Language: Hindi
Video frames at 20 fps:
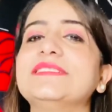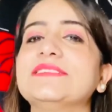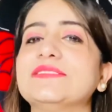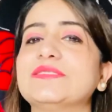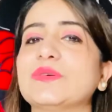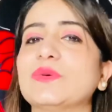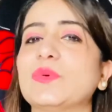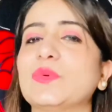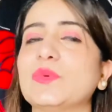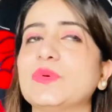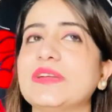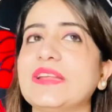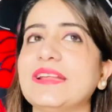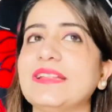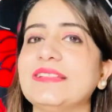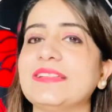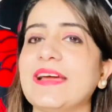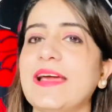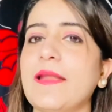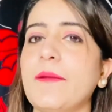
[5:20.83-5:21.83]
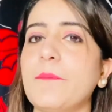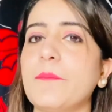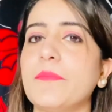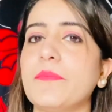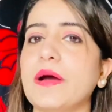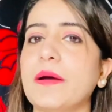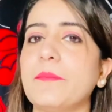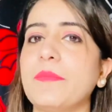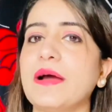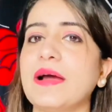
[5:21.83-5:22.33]
सो टिल देन
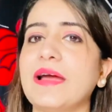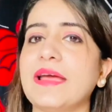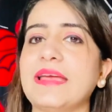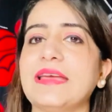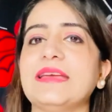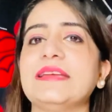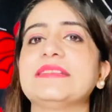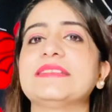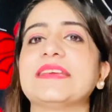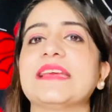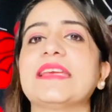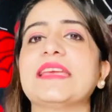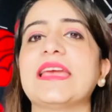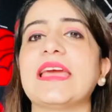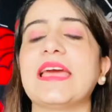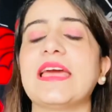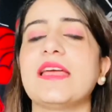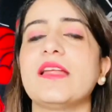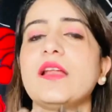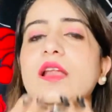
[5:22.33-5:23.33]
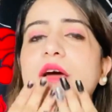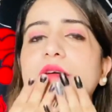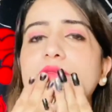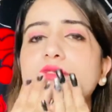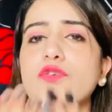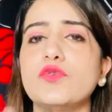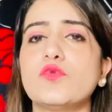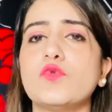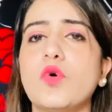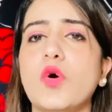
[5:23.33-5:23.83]
बाय बाय टेक केयर लव
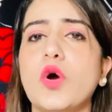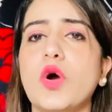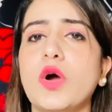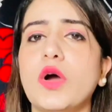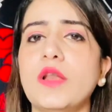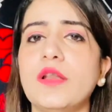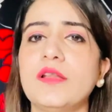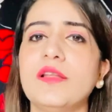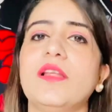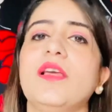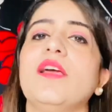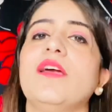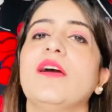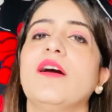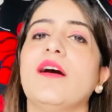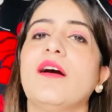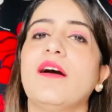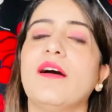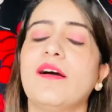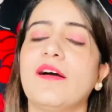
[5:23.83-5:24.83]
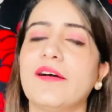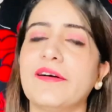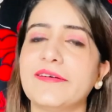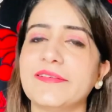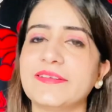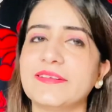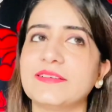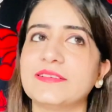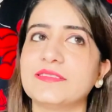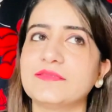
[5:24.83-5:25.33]
यू ऑल और
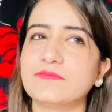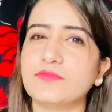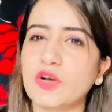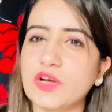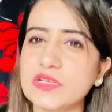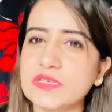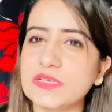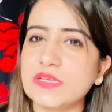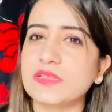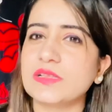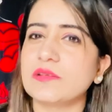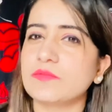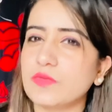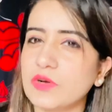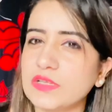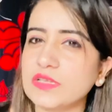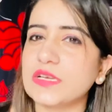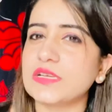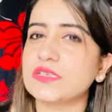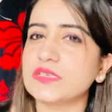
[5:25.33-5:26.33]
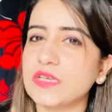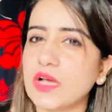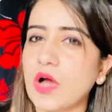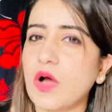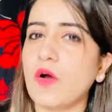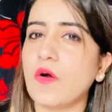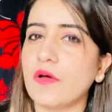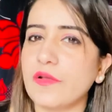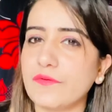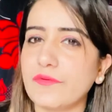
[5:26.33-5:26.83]
बहुत जल्दी बहुत अच्छा
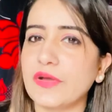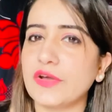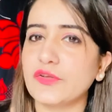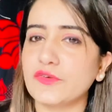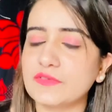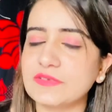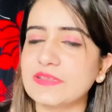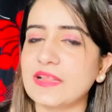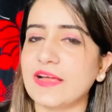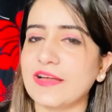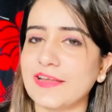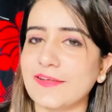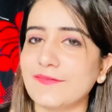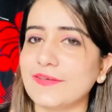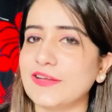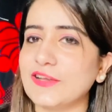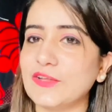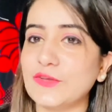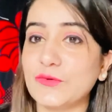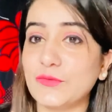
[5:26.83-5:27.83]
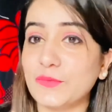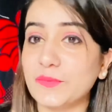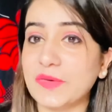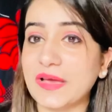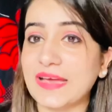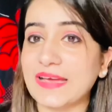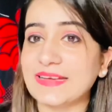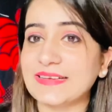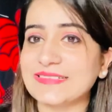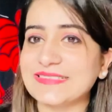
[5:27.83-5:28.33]
और वीडियोस लाने वाली हूँ मैं
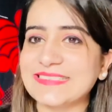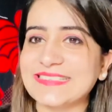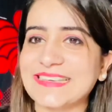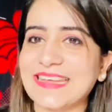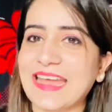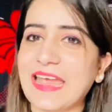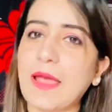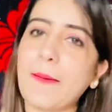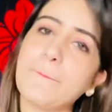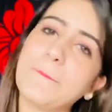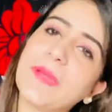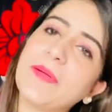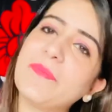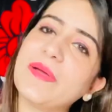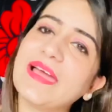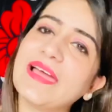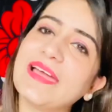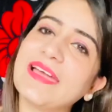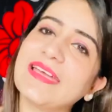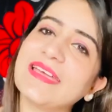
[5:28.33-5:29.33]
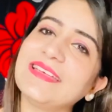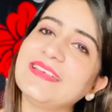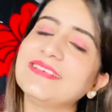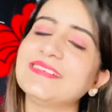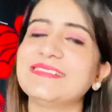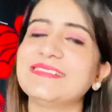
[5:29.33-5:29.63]
ठीक है बाय बाय